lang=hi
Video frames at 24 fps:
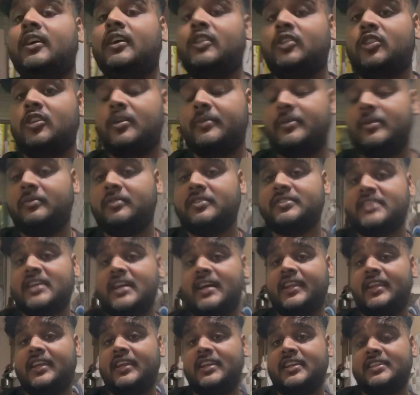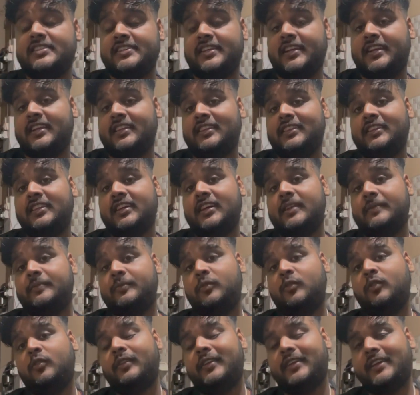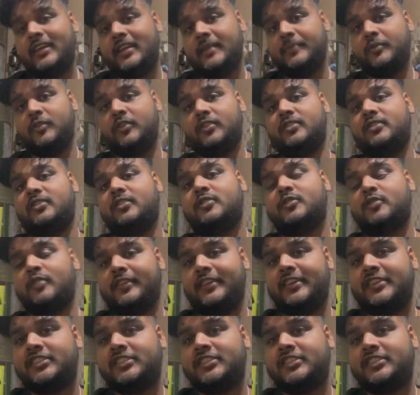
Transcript: तो अभी हम लोग जा रहे हैं जगदरपुर एयरपोर्ट सॉरी